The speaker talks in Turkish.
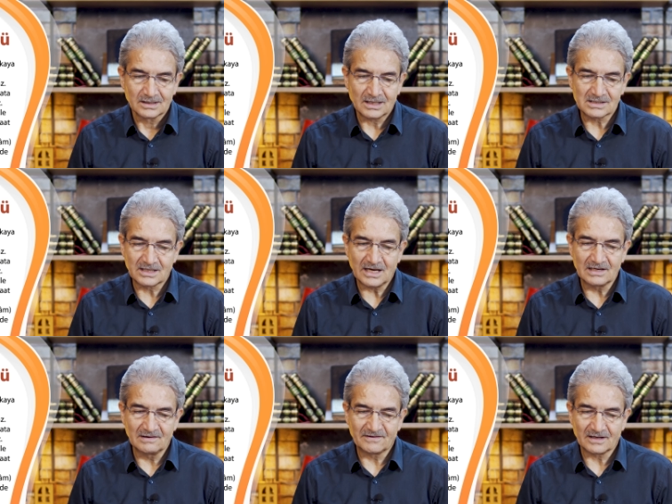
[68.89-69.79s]

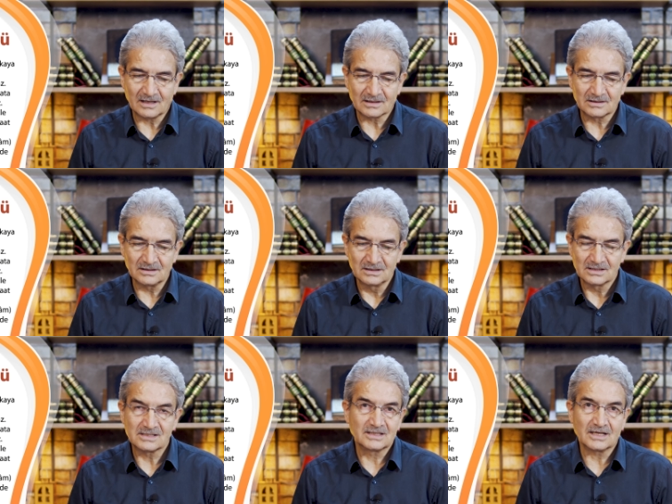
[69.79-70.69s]
Asker neferatı
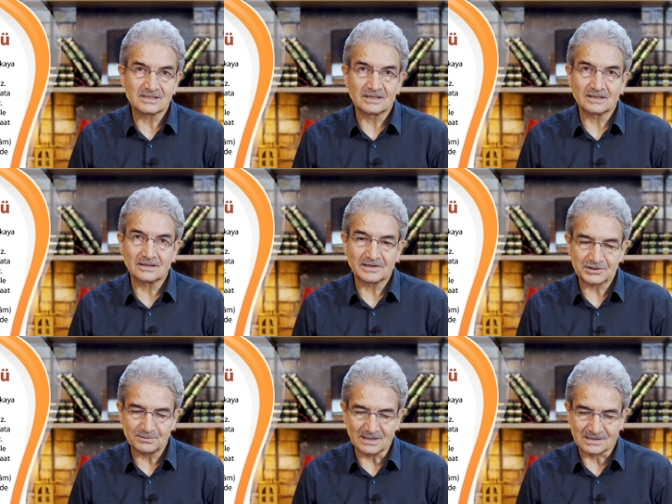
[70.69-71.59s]
siyasete
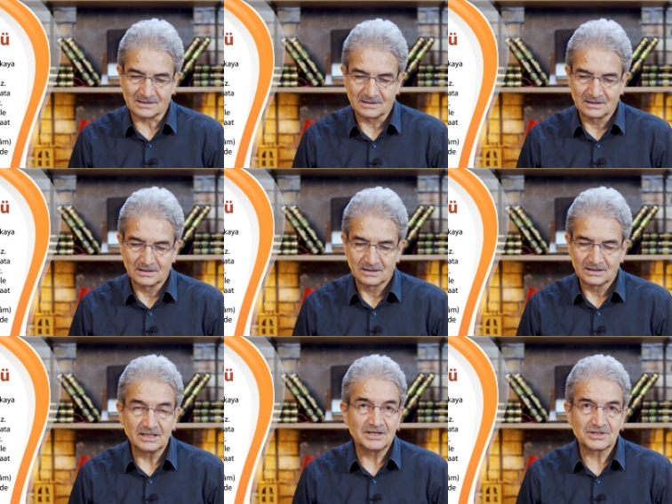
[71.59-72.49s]
karışmaz.
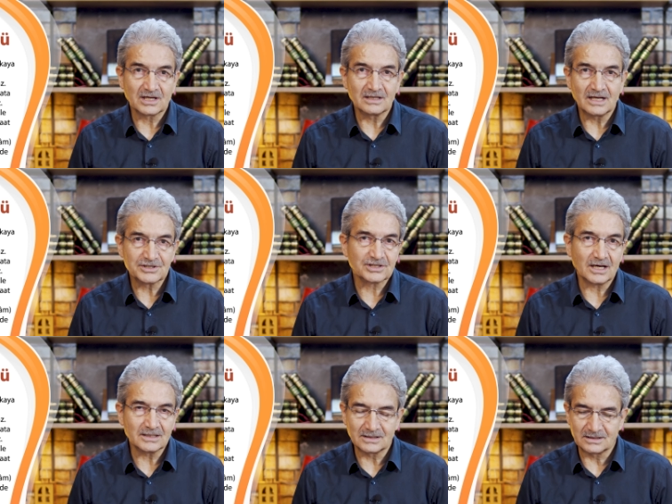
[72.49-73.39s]
Yeniçeriler
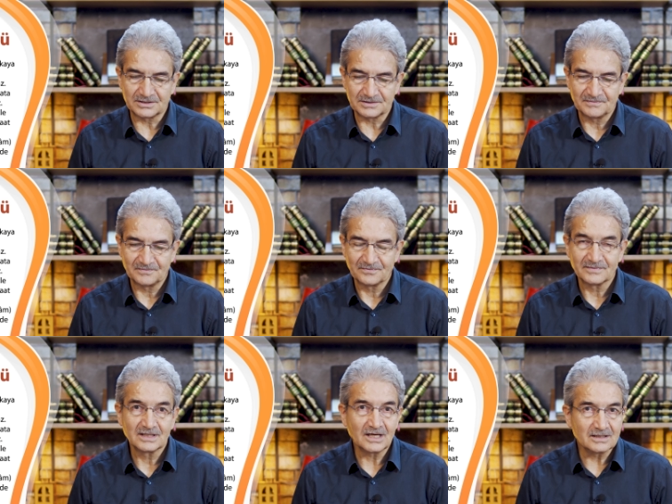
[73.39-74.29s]
şahittir.
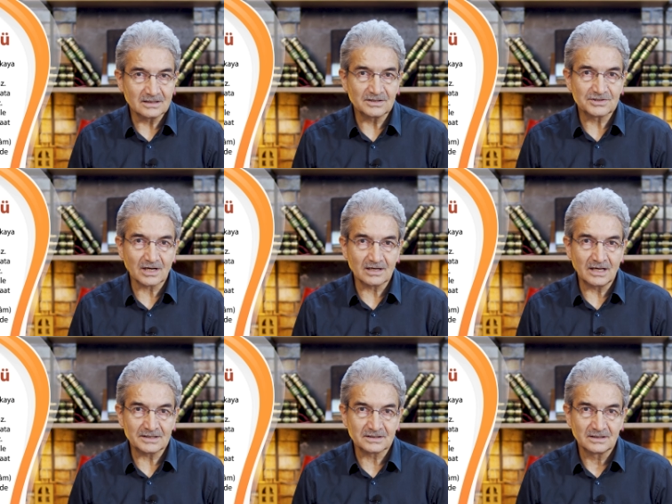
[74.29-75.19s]
Yani
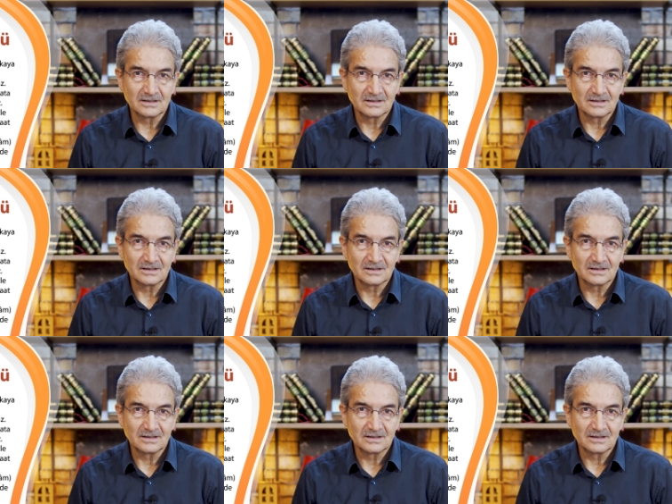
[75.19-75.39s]
Yeniçeriler